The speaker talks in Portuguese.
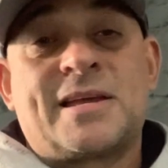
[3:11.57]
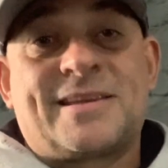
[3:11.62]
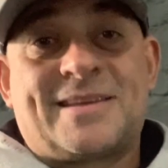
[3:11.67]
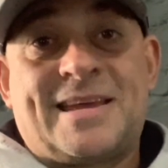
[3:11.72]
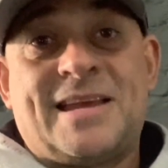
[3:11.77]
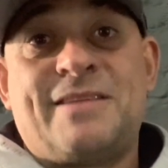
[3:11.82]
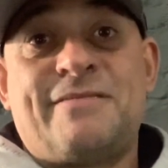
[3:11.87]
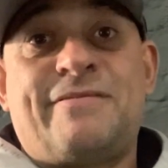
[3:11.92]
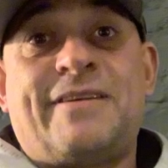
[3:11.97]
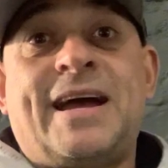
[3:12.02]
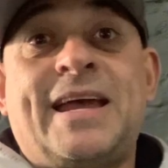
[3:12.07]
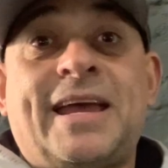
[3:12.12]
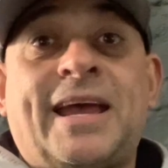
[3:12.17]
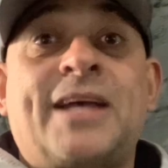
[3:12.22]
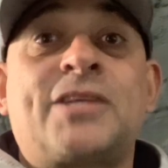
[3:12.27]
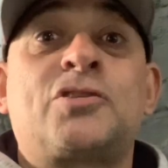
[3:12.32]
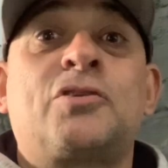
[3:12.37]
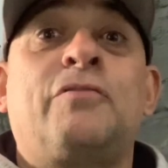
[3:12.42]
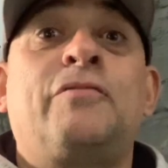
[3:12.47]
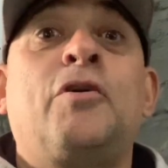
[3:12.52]
que ele vai
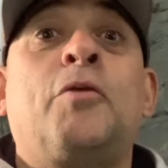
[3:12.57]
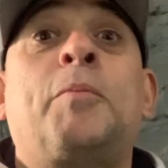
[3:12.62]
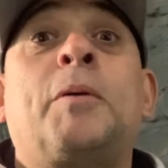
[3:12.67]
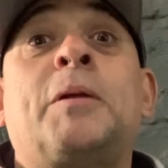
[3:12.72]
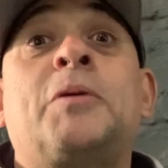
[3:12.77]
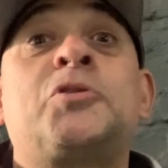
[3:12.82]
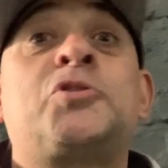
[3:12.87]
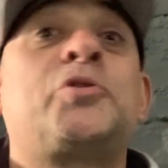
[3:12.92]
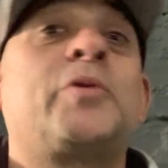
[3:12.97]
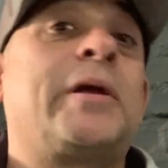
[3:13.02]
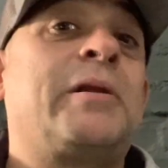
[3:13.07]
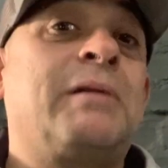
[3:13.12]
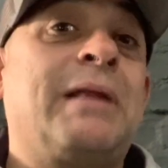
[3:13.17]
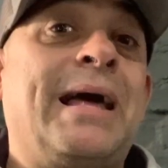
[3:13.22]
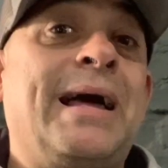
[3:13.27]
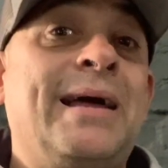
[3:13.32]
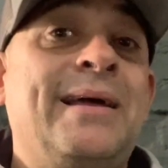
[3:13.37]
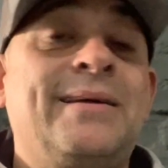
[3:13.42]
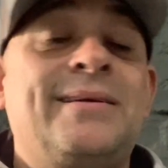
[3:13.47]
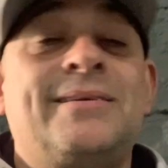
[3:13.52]
resolver o problema de joelho
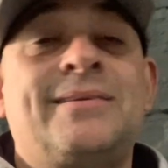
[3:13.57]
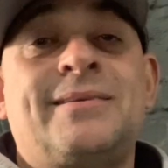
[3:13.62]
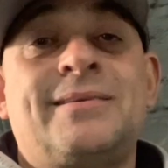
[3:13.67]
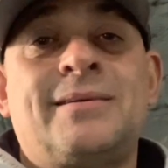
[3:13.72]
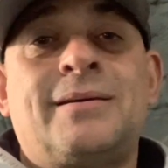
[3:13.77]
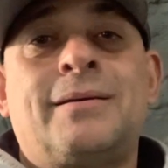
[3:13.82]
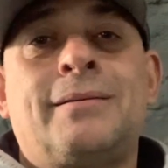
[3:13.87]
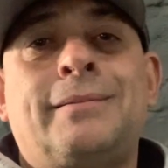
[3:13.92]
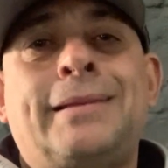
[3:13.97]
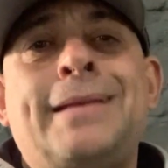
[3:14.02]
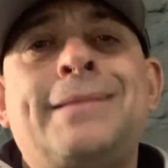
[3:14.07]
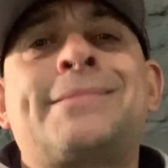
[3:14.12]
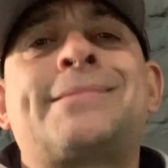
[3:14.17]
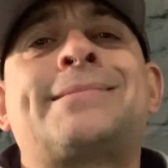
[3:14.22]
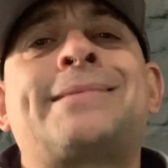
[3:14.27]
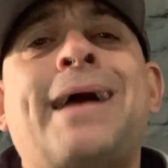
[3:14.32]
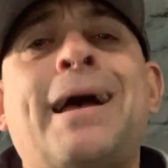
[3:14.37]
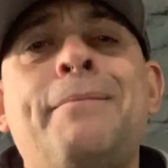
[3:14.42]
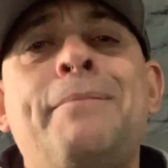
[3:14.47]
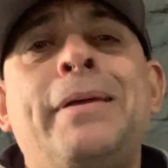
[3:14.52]
lá, nem
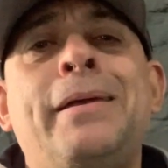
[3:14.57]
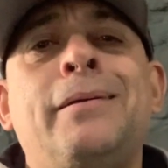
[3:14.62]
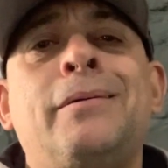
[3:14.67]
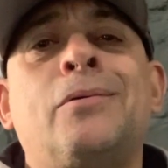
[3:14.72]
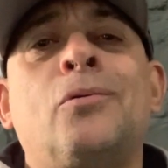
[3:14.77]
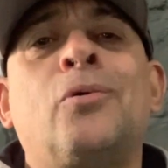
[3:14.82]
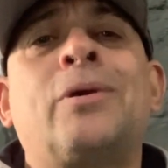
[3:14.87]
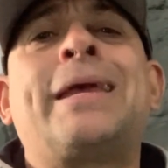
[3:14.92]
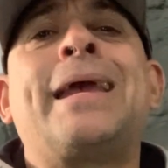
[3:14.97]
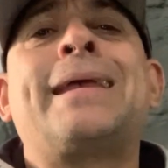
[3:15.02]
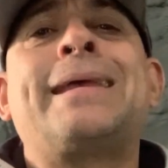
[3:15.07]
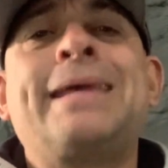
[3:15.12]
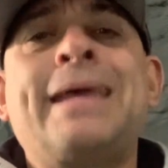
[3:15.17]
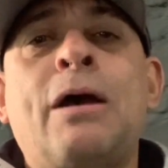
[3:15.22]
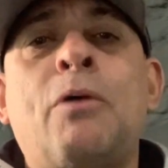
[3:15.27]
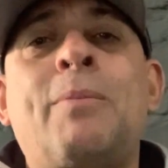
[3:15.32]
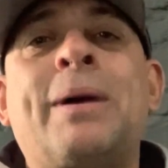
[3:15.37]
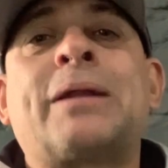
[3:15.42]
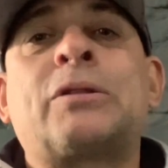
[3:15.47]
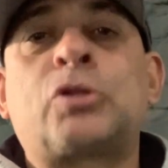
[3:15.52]
sabem o que, que
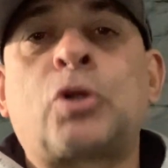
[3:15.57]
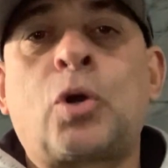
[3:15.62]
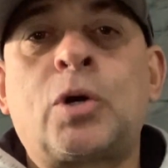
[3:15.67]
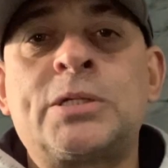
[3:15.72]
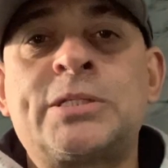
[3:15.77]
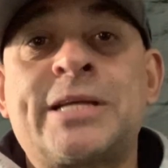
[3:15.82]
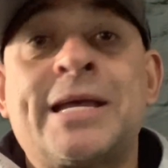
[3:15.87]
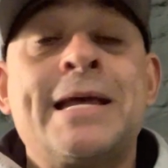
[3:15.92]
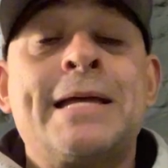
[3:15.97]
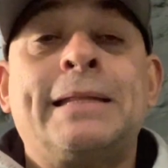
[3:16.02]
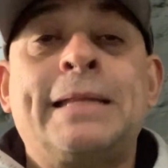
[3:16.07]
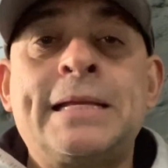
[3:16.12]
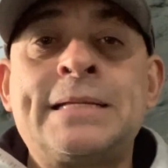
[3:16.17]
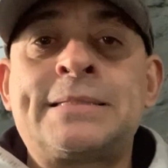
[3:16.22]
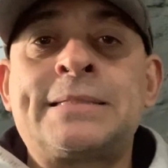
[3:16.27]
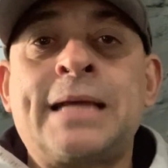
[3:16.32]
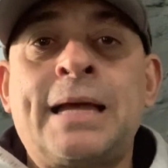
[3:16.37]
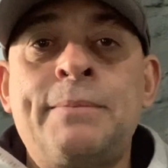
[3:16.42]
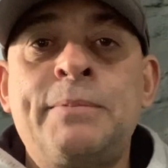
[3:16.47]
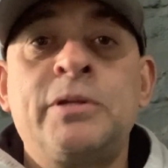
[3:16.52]
é uma artrose, nem
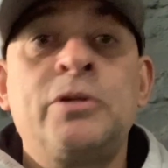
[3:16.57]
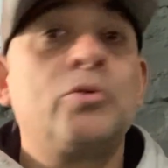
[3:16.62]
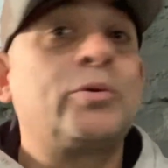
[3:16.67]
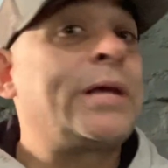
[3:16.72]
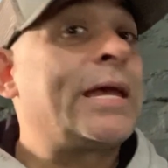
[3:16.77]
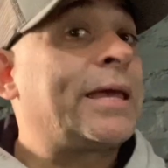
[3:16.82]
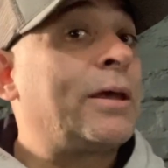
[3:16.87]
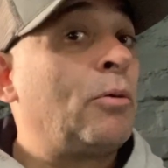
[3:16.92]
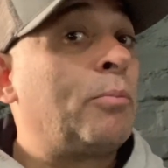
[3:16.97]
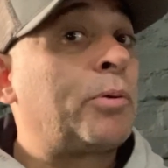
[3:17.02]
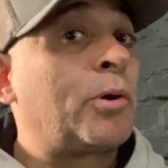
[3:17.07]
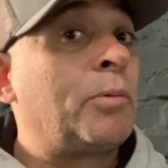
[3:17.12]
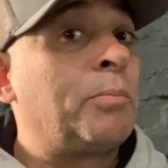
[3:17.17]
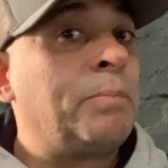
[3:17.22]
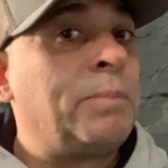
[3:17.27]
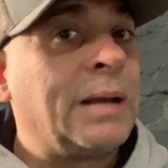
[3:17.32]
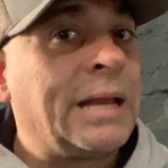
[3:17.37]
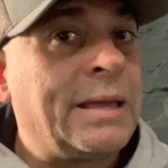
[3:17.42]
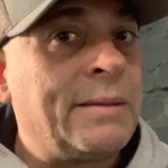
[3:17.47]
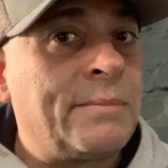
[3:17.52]
sabem o que, que é o
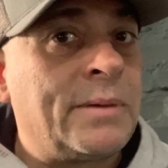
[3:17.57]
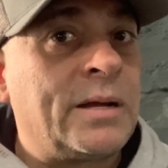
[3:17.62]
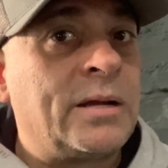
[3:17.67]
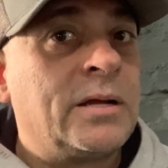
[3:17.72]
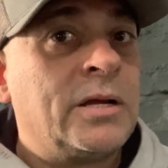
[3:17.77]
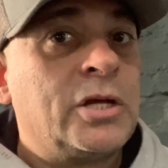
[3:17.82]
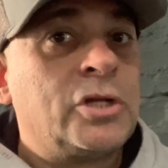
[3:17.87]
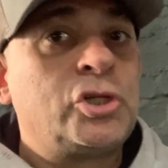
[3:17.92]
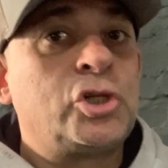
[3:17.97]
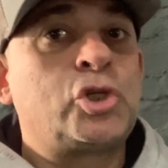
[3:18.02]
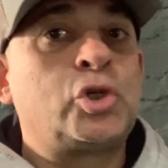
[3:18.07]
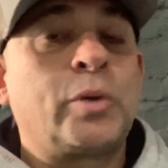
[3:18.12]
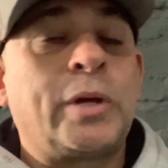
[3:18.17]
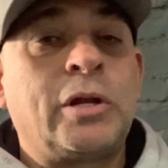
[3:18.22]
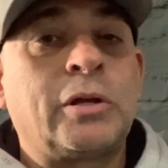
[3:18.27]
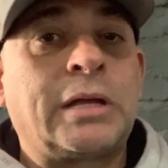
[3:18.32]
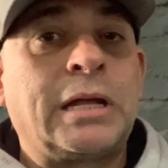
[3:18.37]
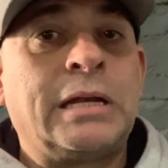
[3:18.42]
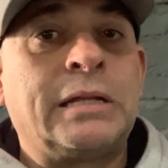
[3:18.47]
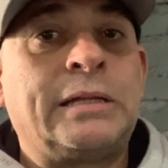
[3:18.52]
problema de
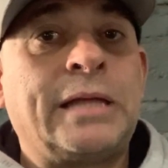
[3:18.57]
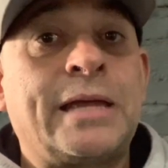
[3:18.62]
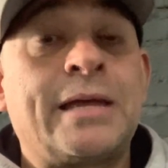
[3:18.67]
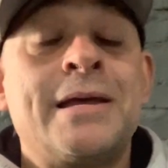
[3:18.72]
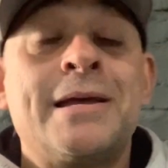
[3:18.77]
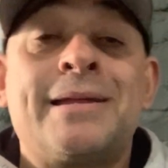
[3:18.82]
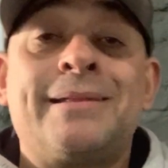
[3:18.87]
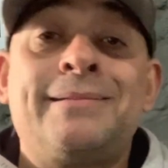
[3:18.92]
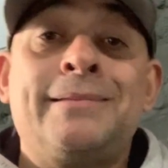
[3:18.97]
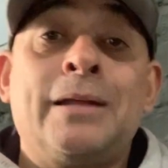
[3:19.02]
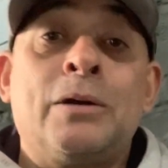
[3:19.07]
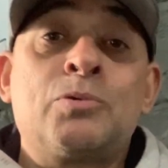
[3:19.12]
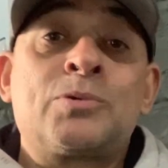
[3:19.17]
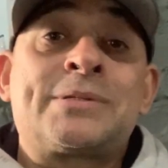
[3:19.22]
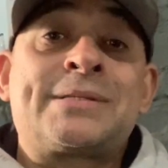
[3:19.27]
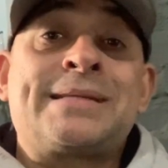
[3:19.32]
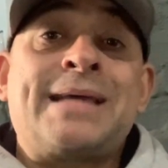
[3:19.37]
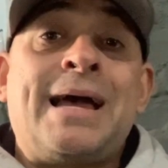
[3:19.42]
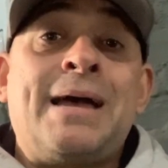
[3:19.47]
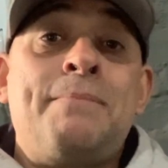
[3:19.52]
joelho que ele tem, não
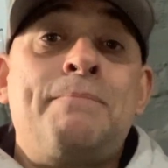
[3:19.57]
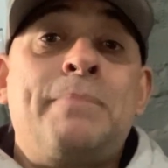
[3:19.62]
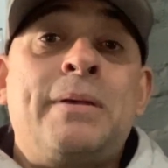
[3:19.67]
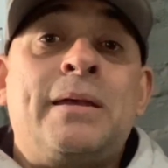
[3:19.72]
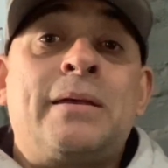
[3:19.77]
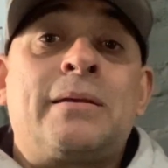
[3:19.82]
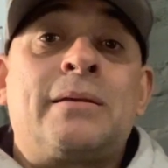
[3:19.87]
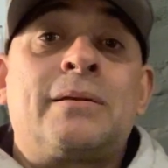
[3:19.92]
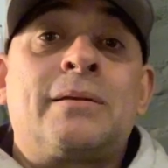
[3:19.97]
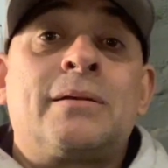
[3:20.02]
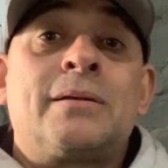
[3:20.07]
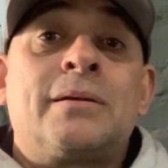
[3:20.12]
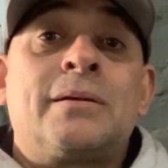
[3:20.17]
sabem